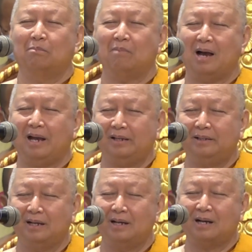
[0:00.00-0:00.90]
หมาย
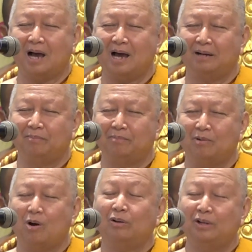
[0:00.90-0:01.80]
ถึงการ
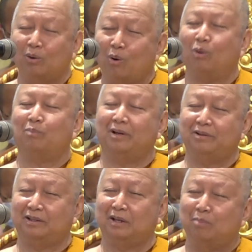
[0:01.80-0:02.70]
ข้อที่6ประ
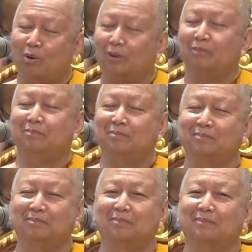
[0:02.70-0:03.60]
สิทธิผล
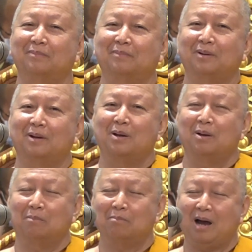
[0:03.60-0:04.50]

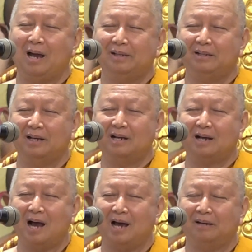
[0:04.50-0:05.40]
หมายถึง
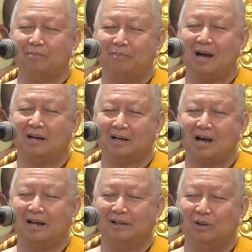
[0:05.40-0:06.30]
การประ
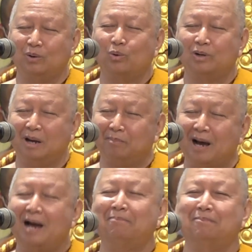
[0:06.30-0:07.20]
กันคุณ
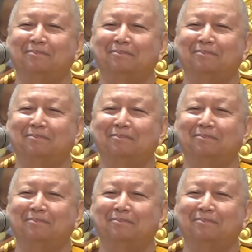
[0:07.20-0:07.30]
ภาพ